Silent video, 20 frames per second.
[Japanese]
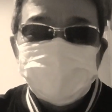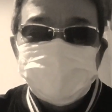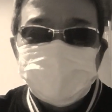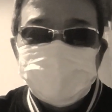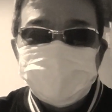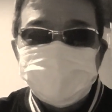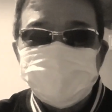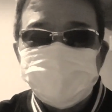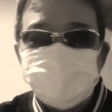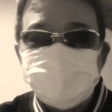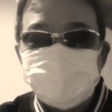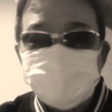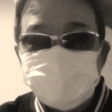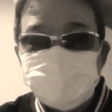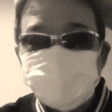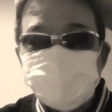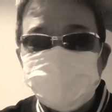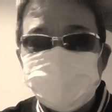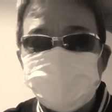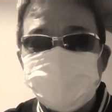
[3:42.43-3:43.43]
あんのかなと思っ
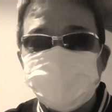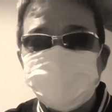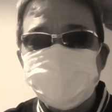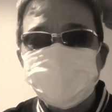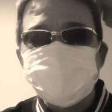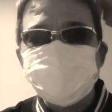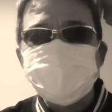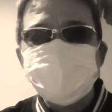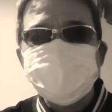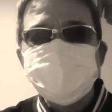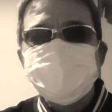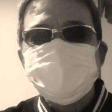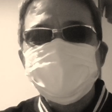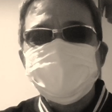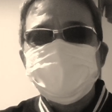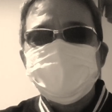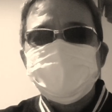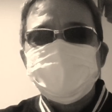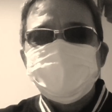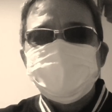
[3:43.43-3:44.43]
てね
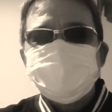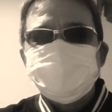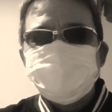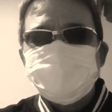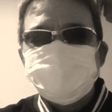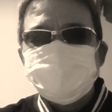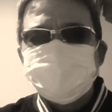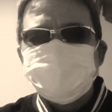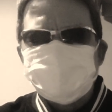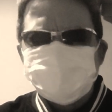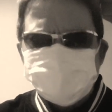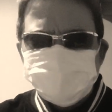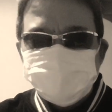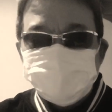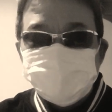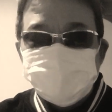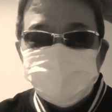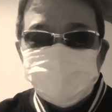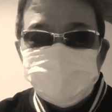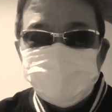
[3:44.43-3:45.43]
それでまあ
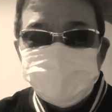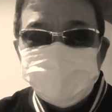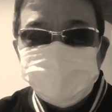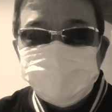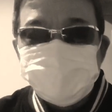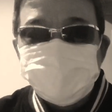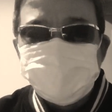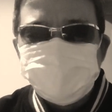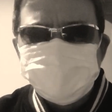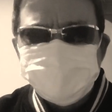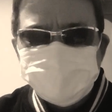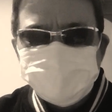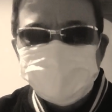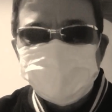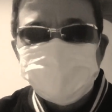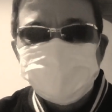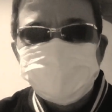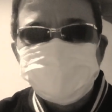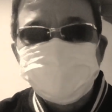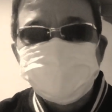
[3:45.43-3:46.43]
こういう動画にしたんですけ
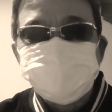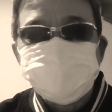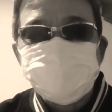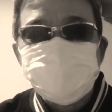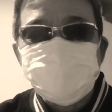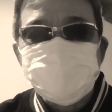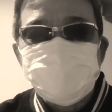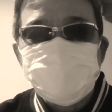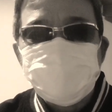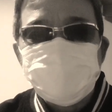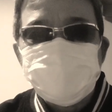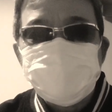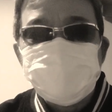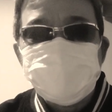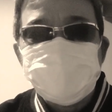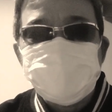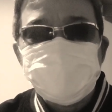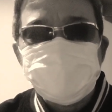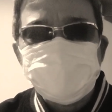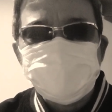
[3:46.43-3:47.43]
ど
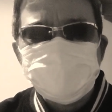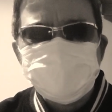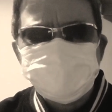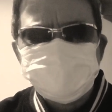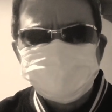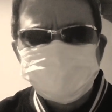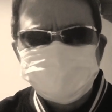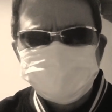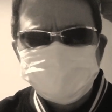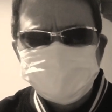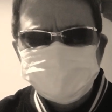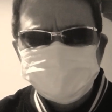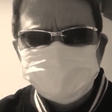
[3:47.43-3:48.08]
だからあの